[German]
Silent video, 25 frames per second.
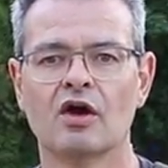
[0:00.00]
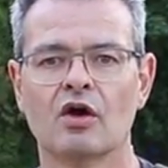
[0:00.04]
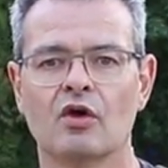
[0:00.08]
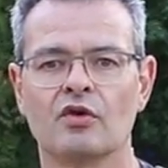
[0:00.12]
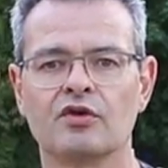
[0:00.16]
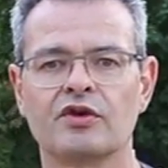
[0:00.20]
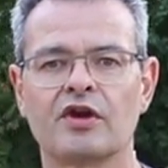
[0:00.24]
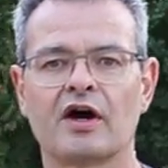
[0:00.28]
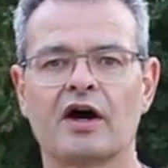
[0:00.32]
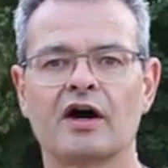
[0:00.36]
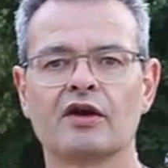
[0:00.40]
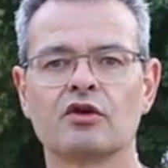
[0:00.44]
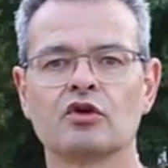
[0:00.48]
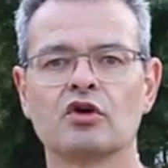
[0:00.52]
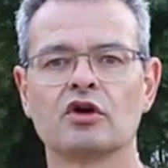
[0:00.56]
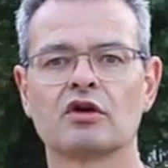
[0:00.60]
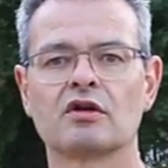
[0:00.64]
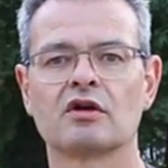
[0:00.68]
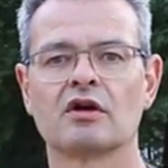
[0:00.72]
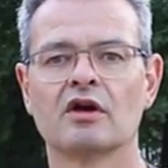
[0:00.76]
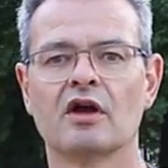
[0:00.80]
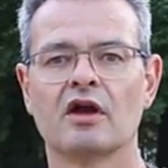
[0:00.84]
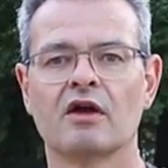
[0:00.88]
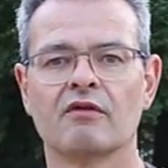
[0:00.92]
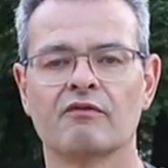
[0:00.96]
Und dadurch
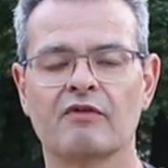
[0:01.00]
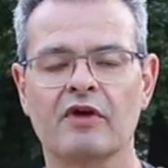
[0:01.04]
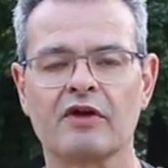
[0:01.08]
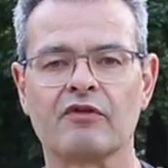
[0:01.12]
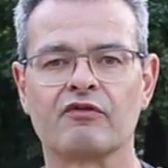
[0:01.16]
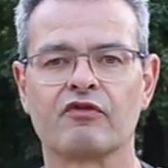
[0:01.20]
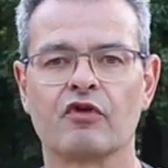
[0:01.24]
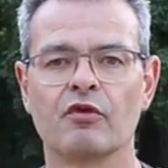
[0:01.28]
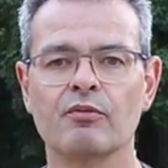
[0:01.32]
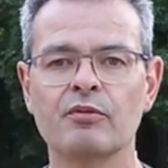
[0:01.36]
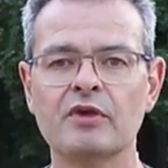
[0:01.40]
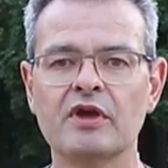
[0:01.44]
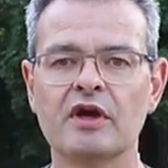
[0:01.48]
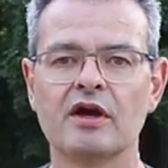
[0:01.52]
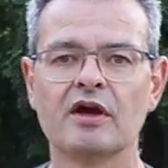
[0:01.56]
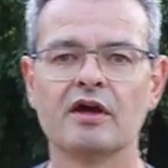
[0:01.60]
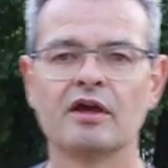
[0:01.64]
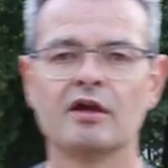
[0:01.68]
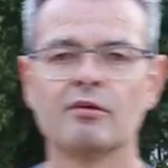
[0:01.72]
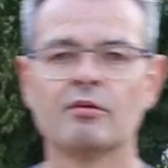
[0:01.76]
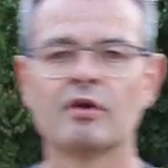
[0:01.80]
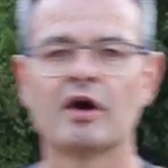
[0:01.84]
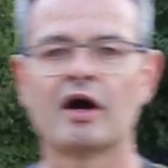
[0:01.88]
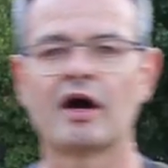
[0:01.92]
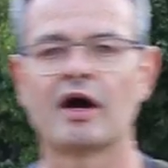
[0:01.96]
wird von mir
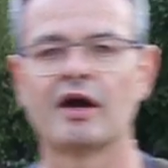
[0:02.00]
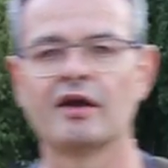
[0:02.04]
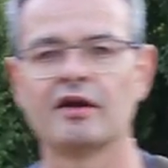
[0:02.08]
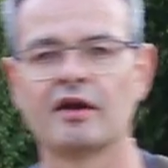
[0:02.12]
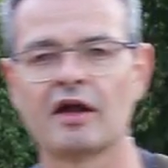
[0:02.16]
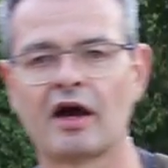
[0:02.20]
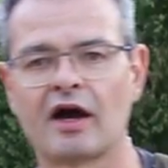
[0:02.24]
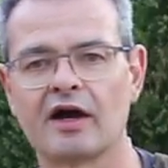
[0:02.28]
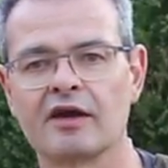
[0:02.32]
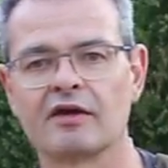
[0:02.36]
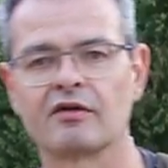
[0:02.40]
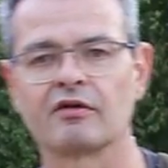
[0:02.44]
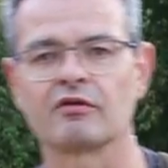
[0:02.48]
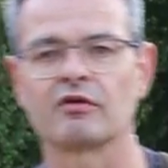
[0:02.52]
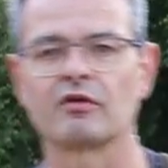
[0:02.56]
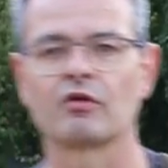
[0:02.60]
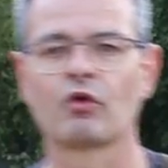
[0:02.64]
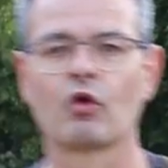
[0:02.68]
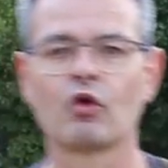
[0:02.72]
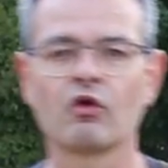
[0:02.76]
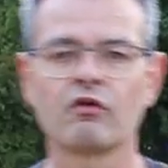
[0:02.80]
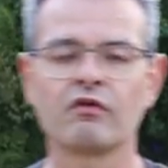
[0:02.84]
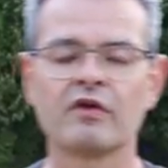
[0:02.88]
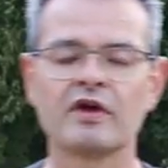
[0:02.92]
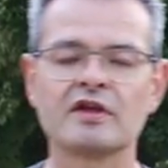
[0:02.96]
immer eine Art
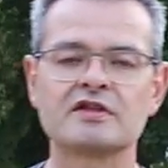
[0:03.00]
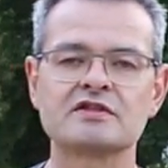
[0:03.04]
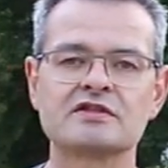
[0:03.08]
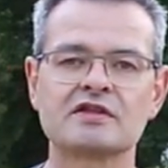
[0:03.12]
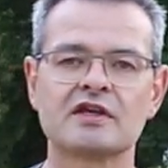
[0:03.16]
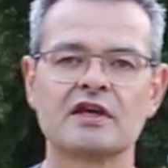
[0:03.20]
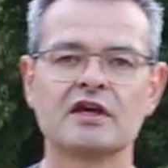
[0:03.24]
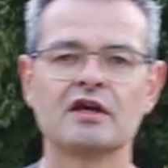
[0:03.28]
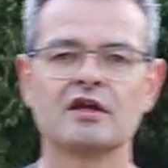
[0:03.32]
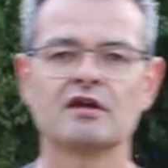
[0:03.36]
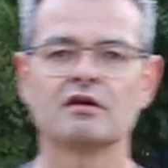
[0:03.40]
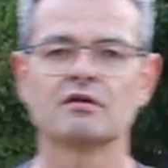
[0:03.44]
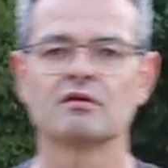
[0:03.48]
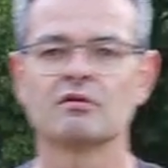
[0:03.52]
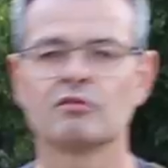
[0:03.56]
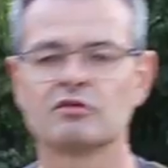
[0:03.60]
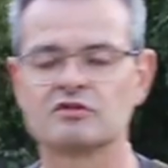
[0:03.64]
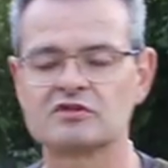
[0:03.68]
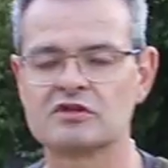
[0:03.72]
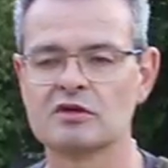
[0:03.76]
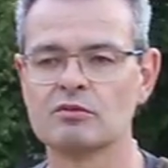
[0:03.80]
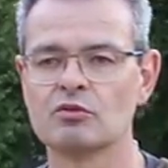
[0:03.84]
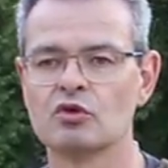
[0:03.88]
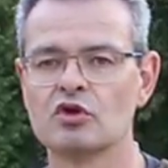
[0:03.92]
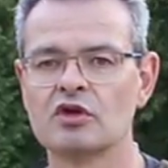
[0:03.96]
Rückwärtsgehen
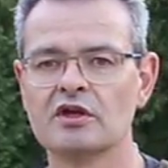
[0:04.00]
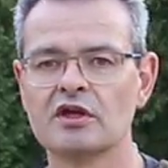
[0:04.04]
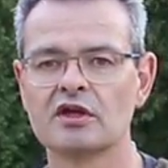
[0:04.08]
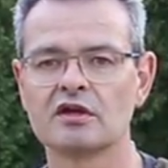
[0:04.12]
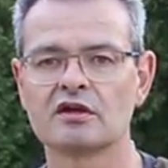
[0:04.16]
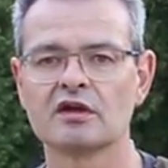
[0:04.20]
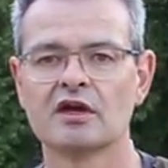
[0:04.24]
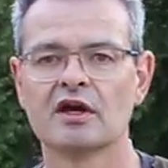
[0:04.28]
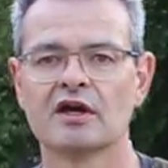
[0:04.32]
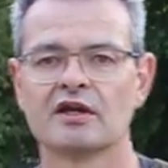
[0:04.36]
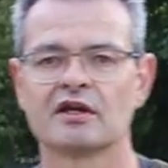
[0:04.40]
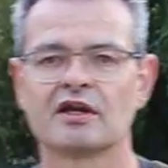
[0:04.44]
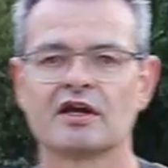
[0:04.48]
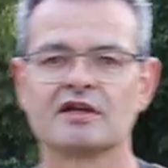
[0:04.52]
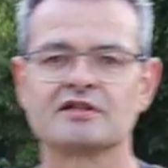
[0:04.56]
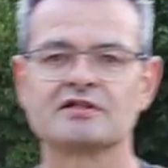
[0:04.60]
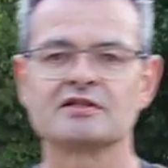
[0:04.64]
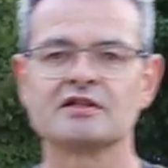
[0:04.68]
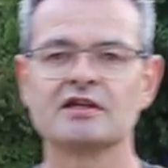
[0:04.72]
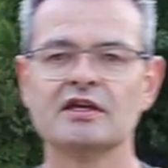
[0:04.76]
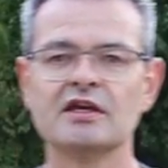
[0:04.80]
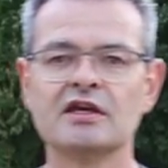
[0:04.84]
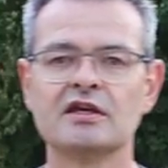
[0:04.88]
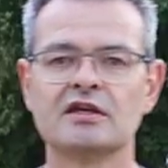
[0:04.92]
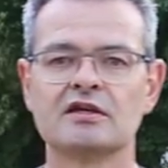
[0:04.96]
simuliert, dass
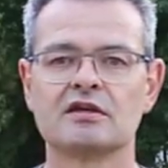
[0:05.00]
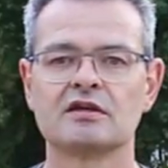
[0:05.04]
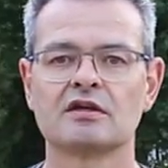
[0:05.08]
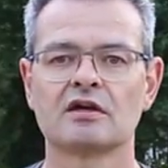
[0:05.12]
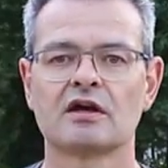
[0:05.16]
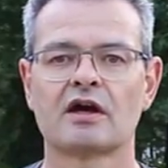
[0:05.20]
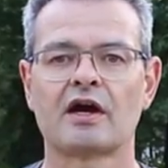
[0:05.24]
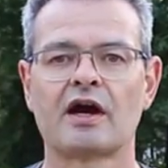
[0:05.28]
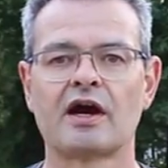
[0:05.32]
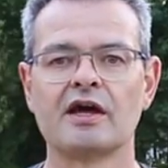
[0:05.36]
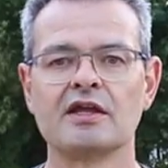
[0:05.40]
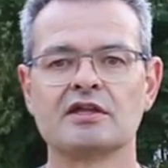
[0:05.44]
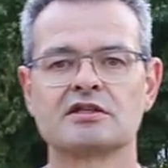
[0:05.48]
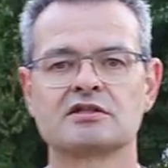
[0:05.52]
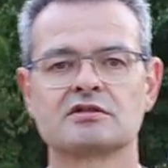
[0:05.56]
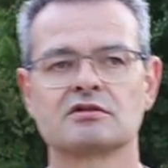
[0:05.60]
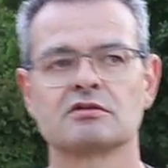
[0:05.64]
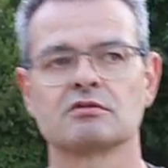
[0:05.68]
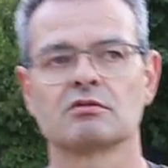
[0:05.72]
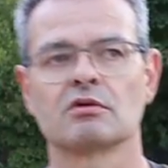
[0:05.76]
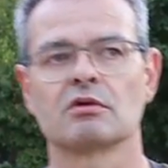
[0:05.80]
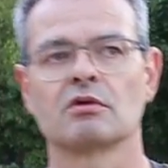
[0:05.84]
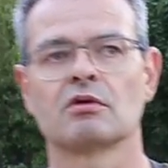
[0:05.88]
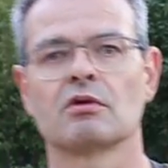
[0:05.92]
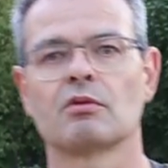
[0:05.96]
ich als
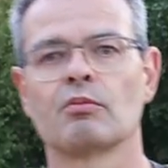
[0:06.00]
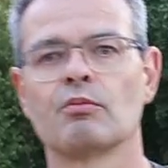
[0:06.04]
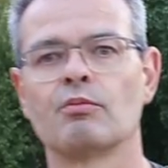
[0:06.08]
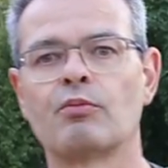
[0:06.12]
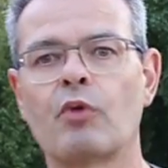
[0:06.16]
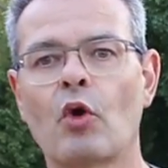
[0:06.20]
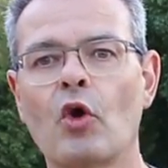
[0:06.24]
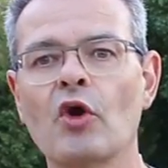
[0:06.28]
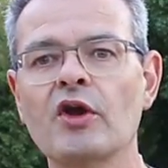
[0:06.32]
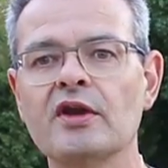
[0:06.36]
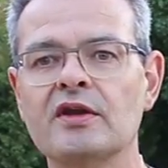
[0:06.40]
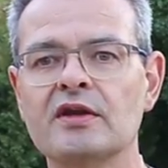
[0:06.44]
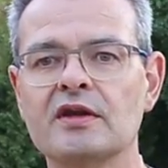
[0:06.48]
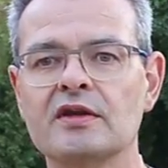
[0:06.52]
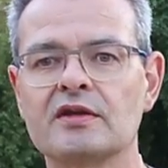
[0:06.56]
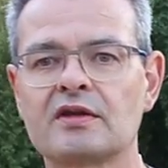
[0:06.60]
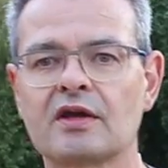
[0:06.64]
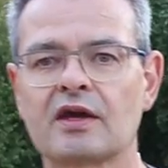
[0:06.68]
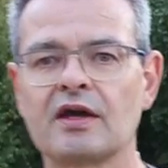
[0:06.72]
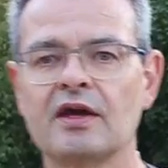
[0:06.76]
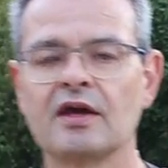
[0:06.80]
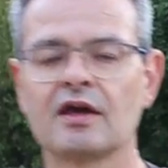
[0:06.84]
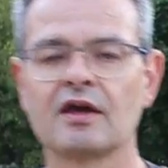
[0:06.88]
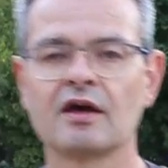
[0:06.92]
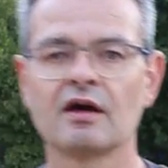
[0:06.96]

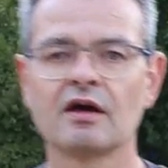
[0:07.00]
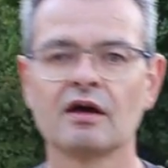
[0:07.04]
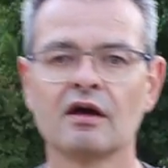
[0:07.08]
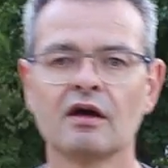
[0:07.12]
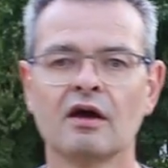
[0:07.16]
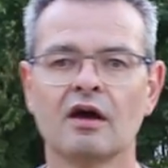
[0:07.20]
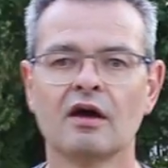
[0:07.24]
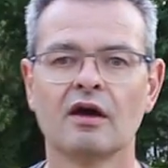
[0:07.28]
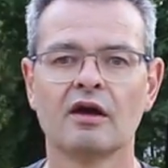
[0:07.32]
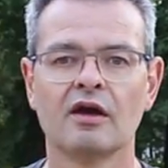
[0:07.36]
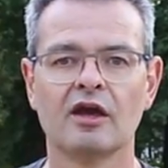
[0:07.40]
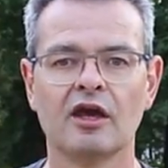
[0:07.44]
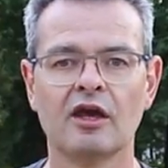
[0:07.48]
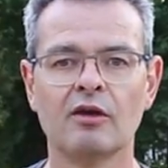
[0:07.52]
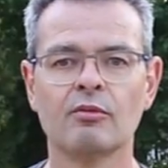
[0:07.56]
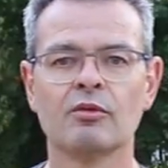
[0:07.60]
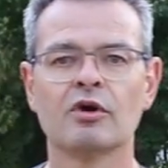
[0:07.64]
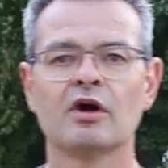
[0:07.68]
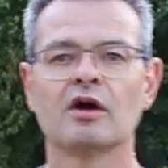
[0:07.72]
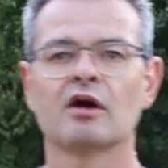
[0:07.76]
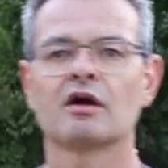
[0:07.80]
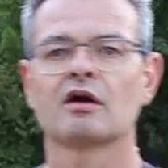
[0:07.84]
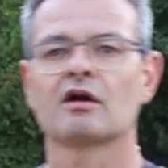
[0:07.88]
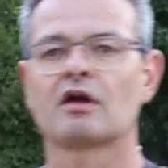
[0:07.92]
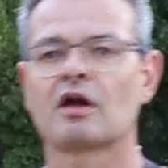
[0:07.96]
Beuteträger
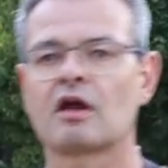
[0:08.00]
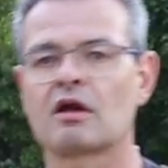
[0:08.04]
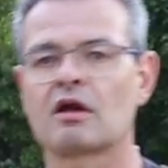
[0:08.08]
immer